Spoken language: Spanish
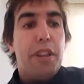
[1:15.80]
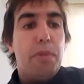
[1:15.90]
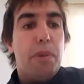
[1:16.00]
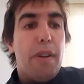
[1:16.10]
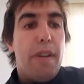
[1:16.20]

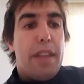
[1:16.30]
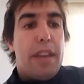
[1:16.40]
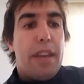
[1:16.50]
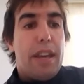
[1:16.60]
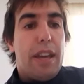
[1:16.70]
ritmo,
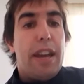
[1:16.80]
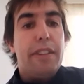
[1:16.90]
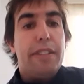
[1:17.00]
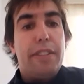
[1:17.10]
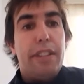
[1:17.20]
eh,
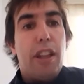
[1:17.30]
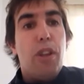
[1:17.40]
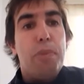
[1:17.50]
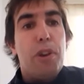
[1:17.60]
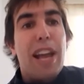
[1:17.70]
han
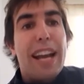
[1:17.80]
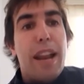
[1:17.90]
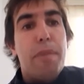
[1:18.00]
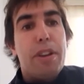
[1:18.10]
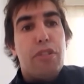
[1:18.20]
necesitado, pero la
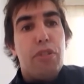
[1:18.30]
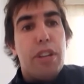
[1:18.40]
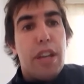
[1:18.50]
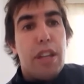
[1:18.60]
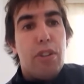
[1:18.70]
gran
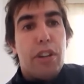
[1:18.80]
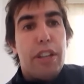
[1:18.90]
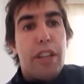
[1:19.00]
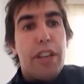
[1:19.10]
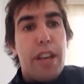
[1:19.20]
mayoría de los
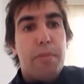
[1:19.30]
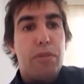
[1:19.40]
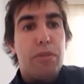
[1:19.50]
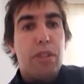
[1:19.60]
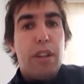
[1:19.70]
que
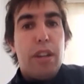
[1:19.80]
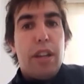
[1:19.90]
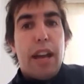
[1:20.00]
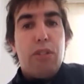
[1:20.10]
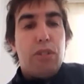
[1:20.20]
teníamos
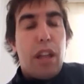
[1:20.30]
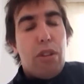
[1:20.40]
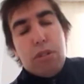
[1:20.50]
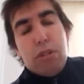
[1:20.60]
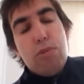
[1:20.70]

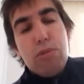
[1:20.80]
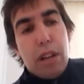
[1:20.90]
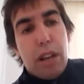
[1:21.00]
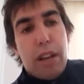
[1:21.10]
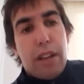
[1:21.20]
anotados que
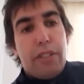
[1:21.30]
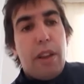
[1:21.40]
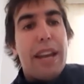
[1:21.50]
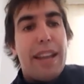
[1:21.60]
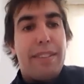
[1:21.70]
nunca se
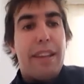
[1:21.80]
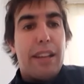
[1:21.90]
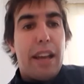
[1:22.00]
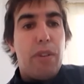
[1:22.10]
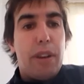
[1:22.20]
habían
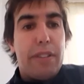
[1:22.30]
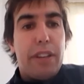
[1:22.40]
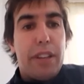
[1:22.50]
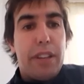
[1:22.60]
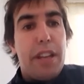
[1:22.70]
acercado a la
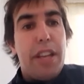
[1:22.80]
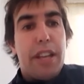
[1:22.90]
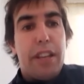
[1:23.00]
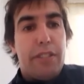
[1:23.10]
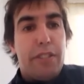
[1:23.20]

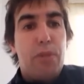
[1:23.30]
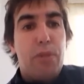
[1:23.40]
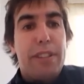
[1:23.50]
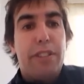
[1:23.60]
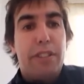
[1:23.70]
Secretaría y que
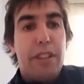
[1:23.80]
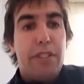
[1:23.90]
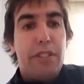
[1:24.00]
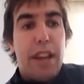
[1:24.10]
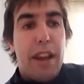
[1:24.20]
necesitaban una
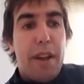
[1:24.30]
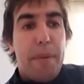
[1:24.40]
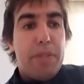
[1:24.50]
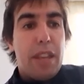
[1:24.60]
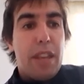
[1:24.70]
asistencia